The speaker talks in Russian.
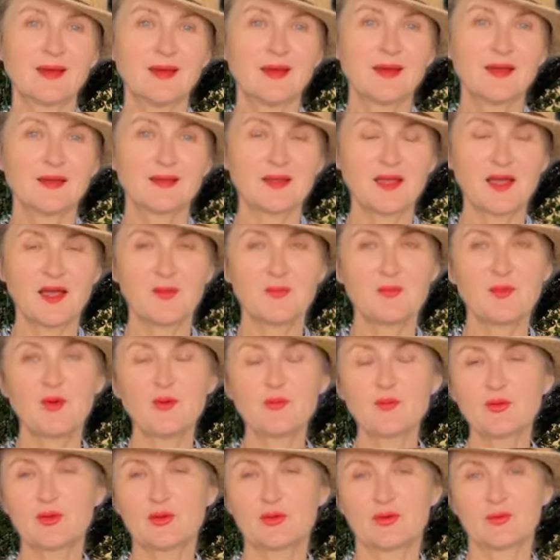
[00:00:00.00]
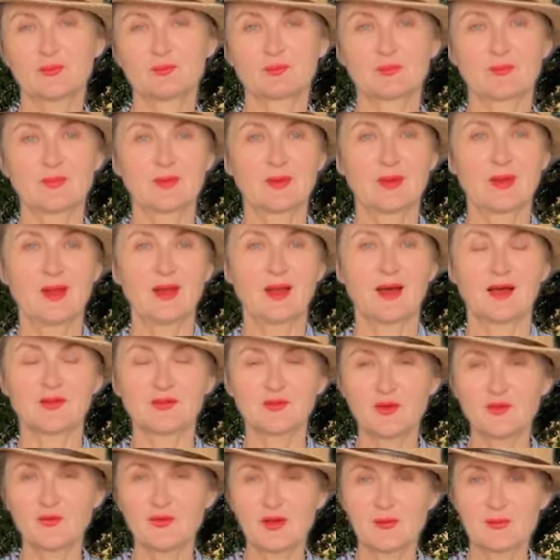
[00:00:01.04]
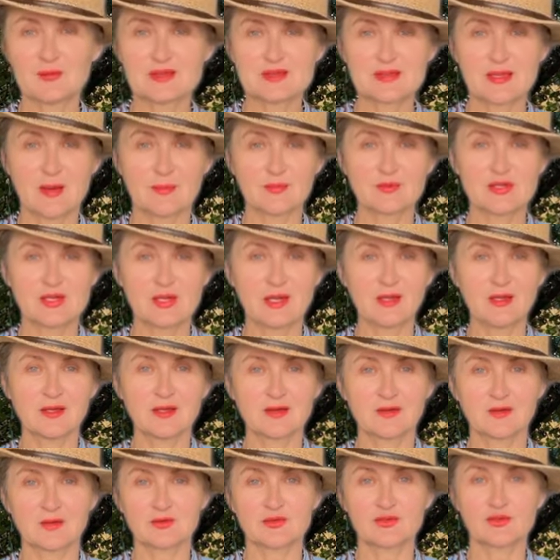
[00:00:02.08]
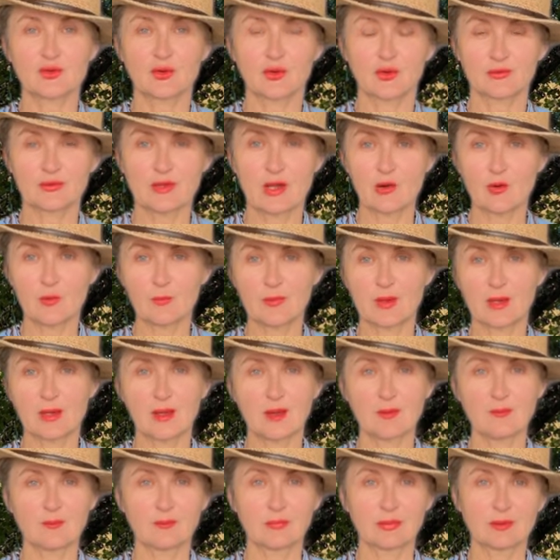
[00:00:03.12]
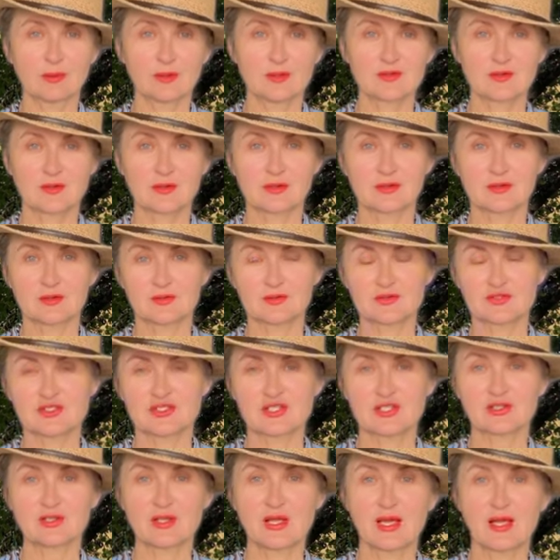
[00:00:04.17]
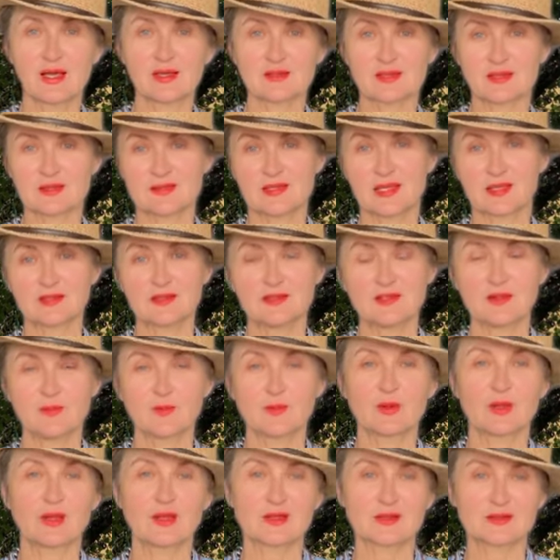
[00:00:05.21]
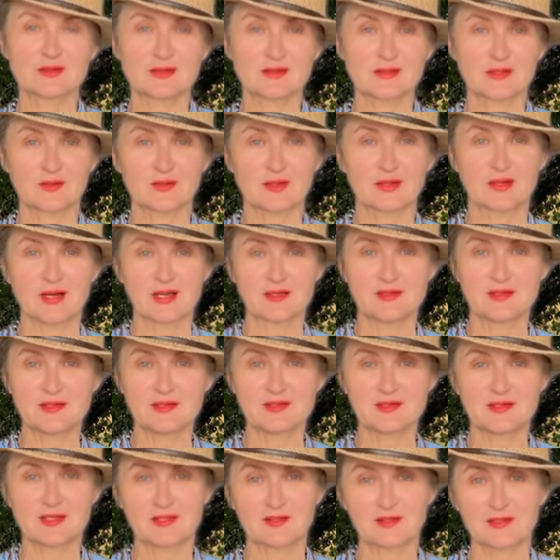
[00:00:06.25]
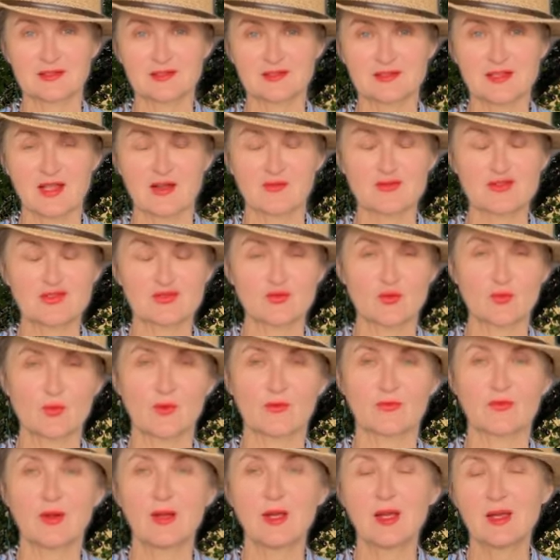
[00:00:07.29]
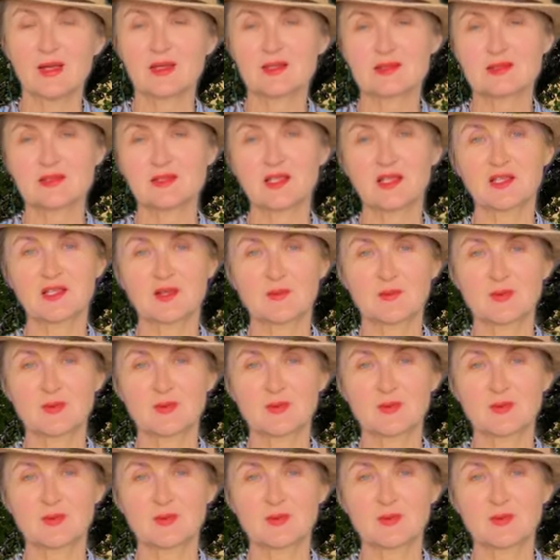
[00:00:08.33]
Я помню, одно время сообщали, что Наоми Кэмпбелл э, жила с одним из российских толстовсумов, с неким